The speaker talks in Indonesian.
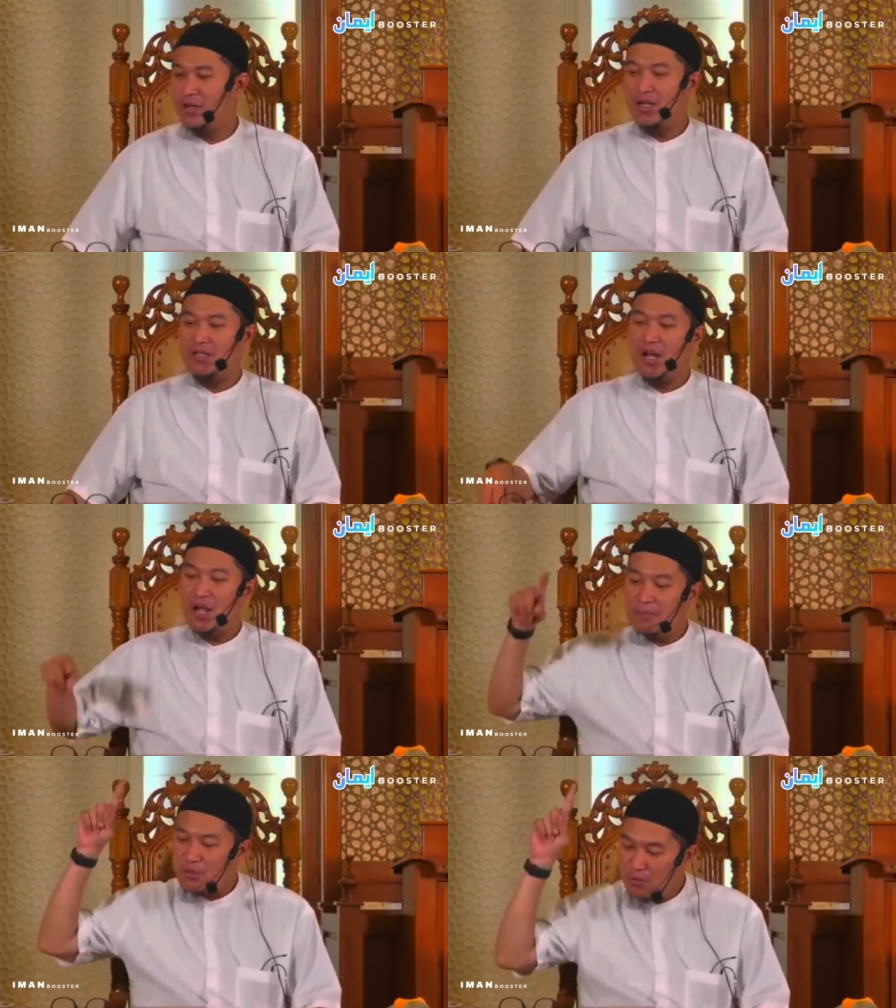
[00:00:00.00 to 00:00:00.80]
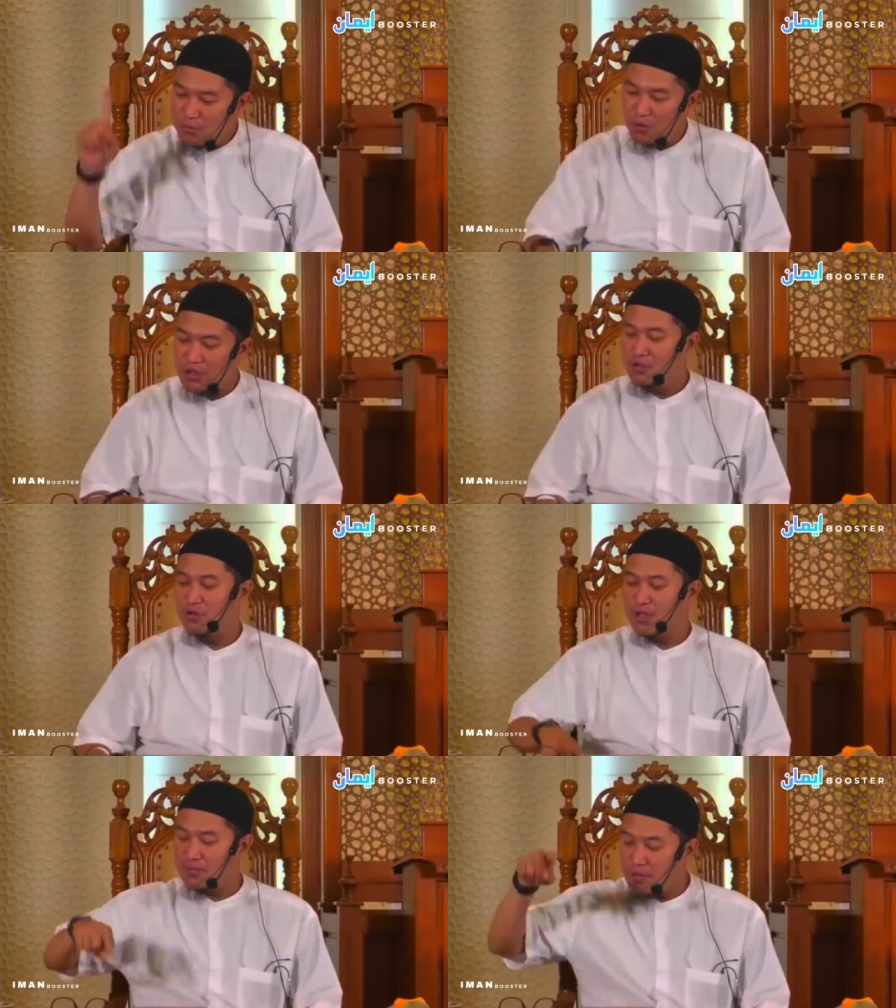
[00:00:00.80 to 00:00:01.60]
dari habis subuh tidur
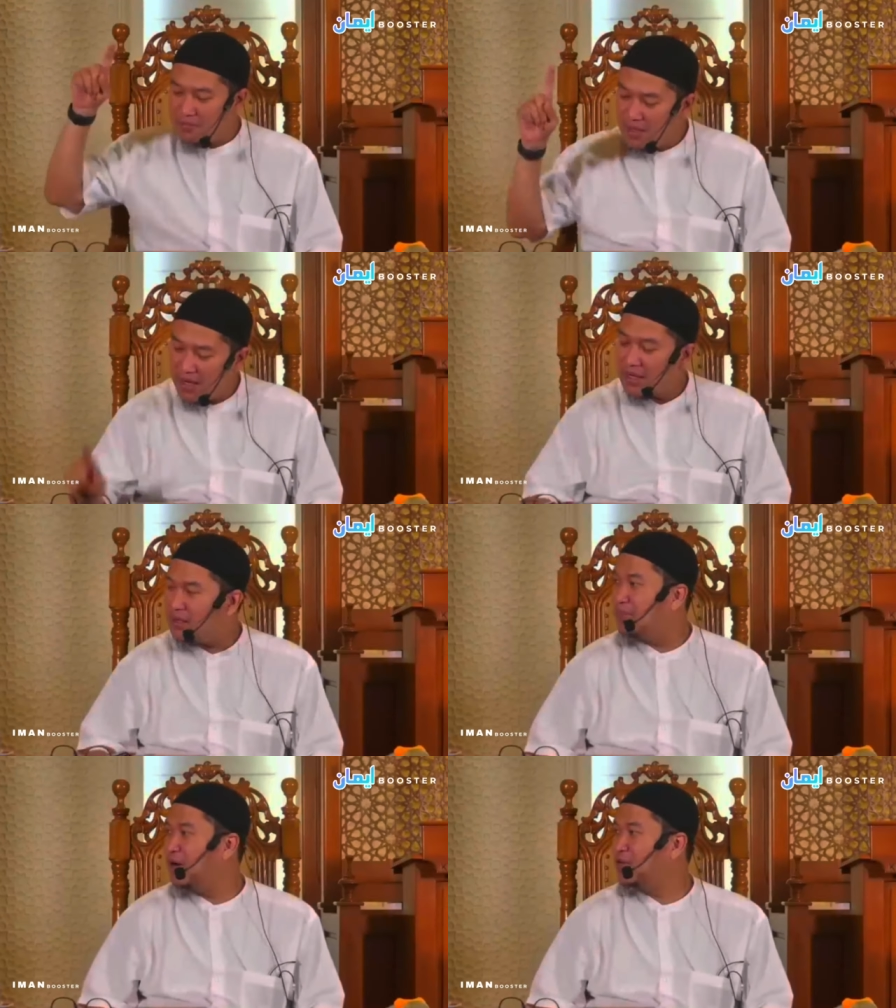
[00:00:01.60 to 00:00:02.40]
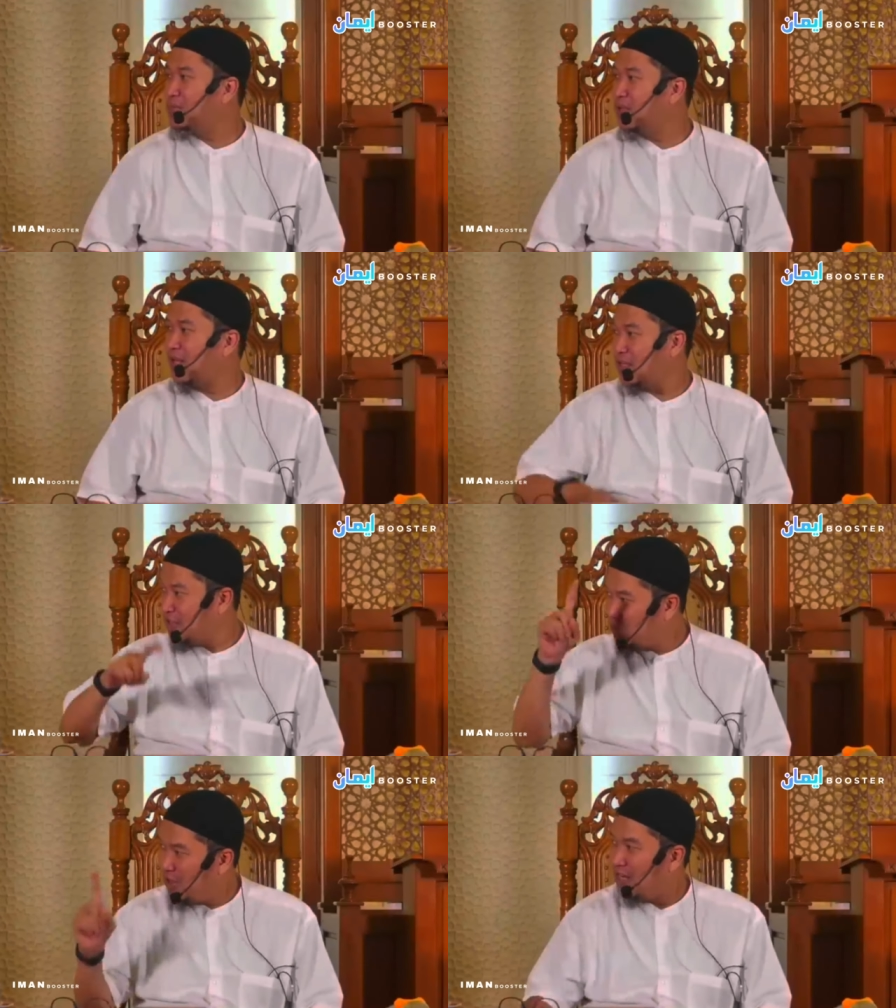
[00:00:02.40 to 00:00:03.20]
jam 9 nanti bangun sebentar
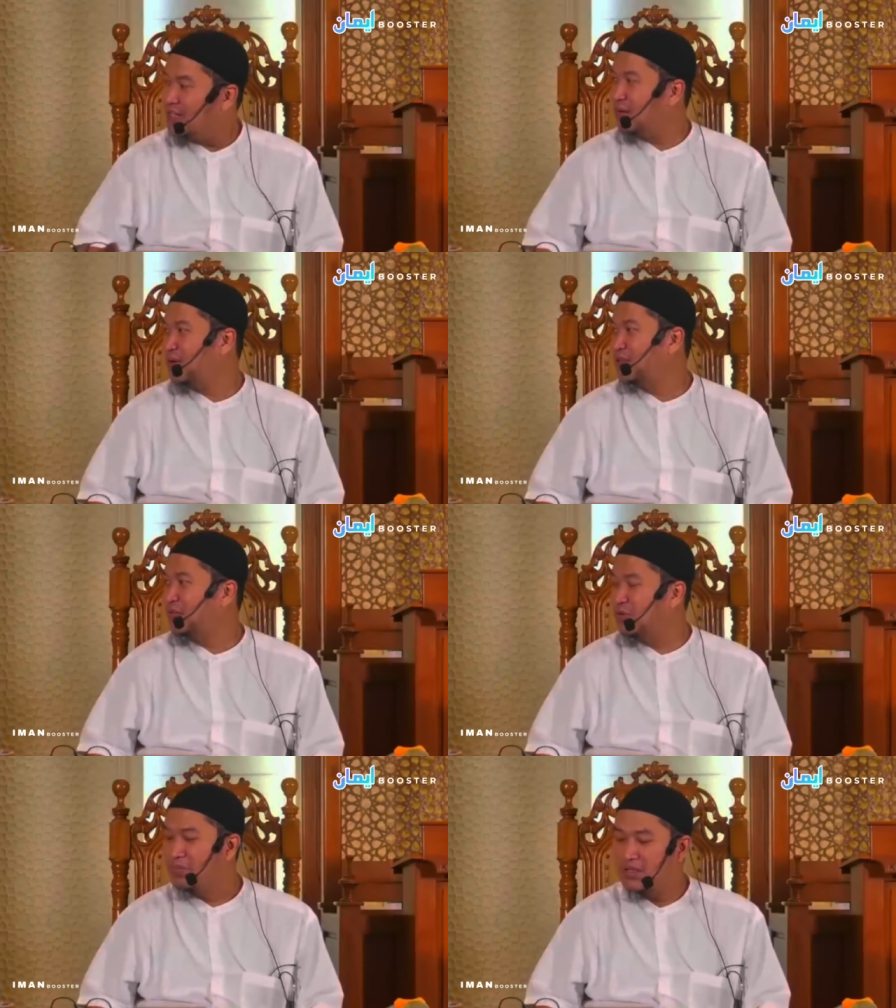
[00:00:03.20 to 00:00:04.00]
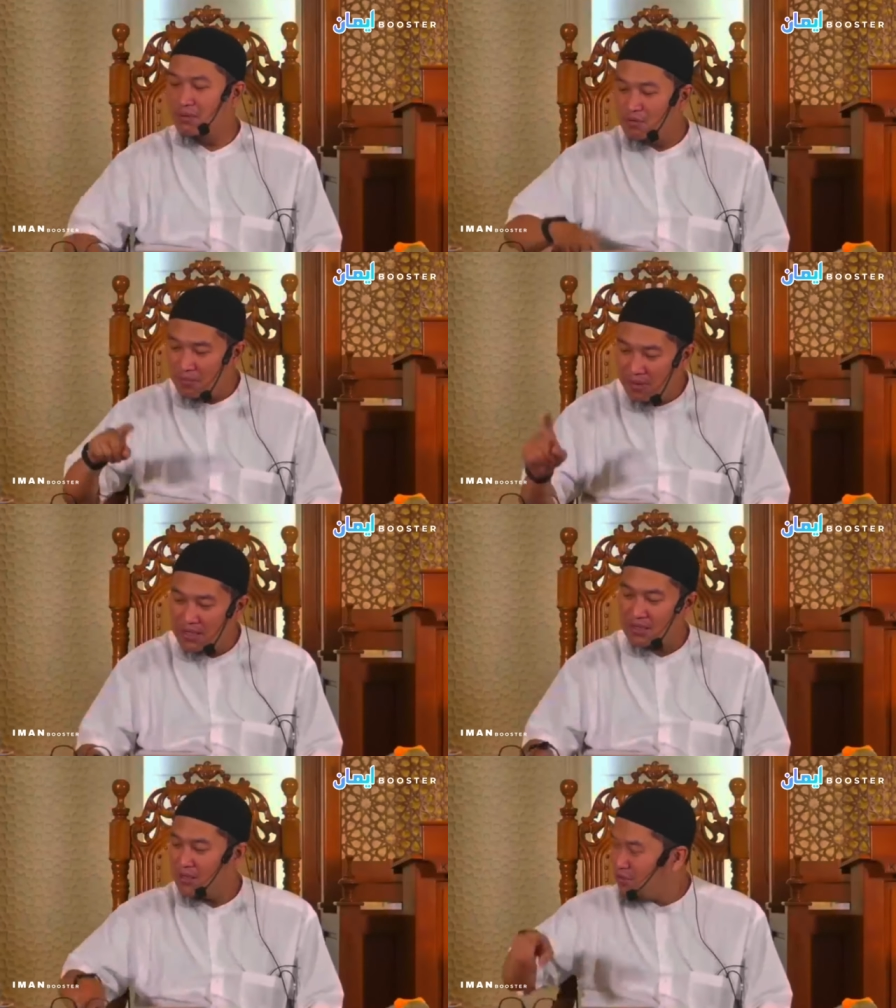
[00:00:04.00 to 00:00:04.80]
tidur lagi sampai jam 12 jam 12
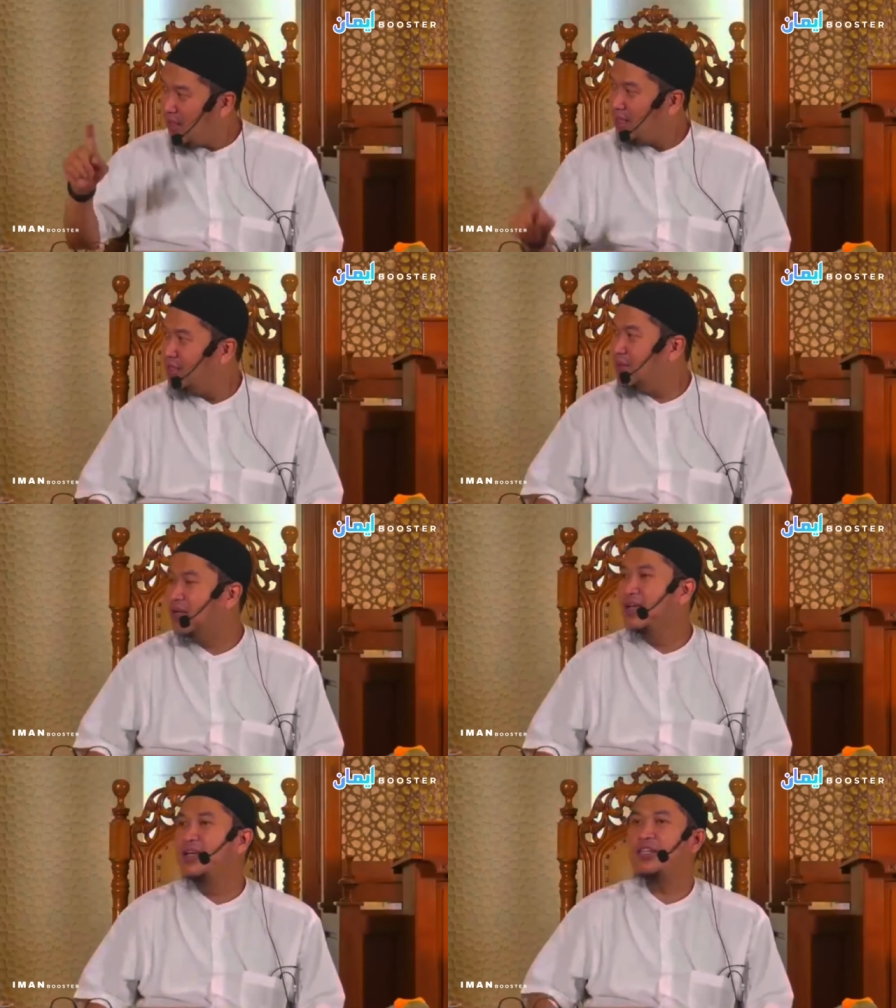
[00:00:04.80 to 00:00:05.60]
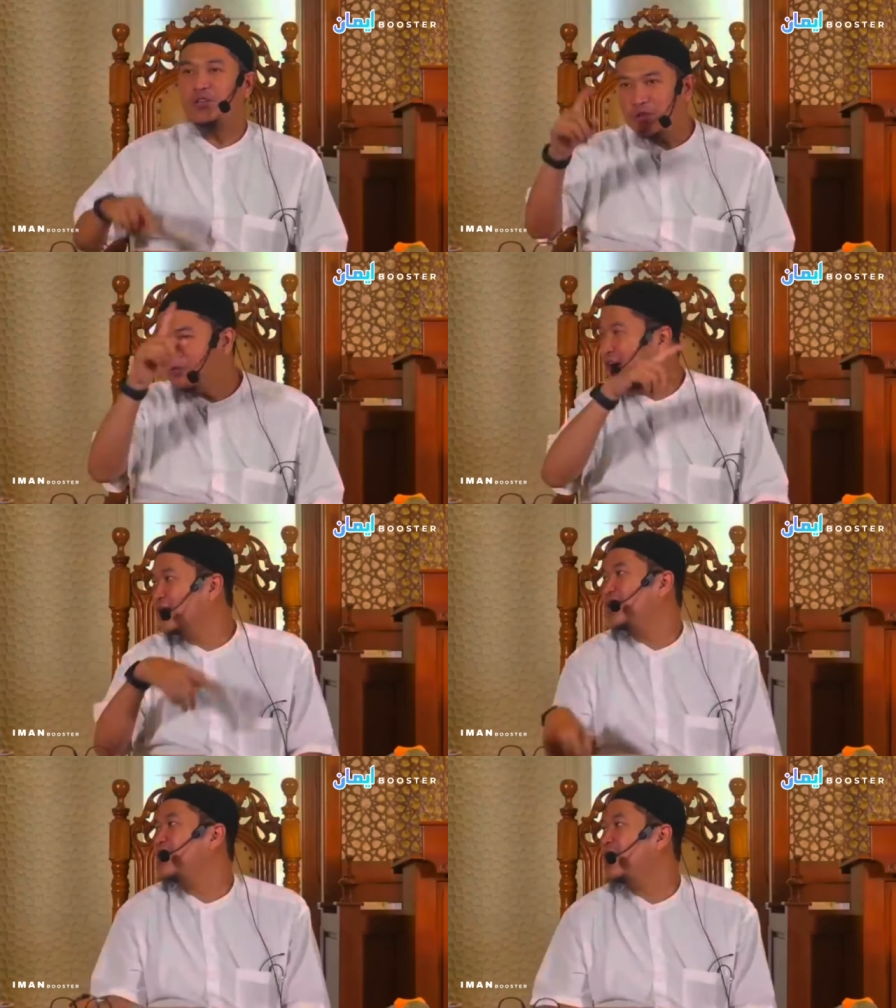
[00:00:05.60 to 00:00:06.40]
tidur lagi pak. tidur itu tidak
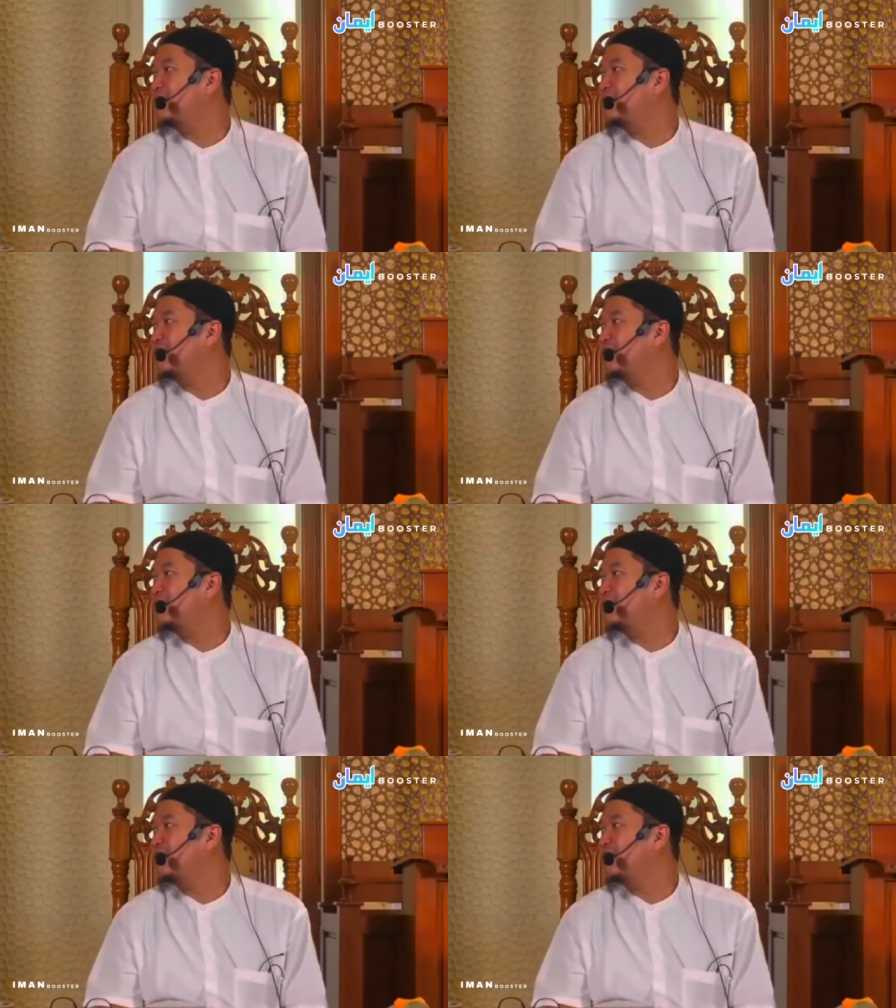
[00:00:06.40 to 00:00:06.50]
terasa nikmat